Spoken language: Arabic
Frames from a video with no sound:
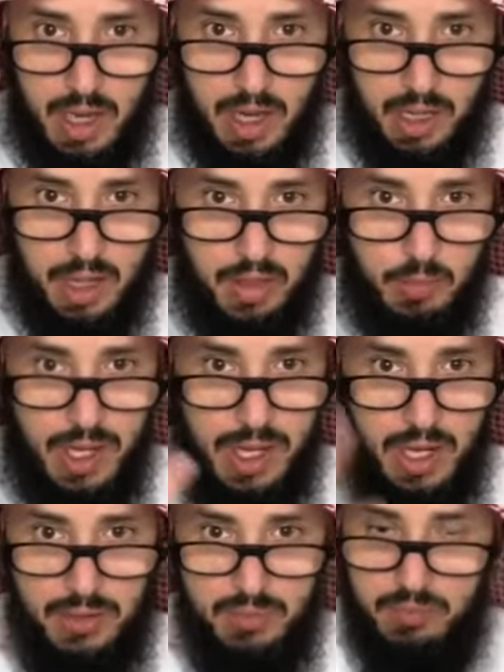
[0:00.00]
الغضب
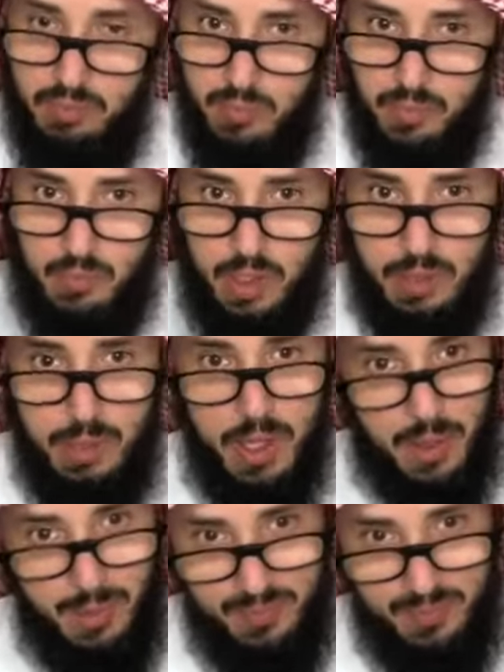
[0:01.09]
واللعن كبيرة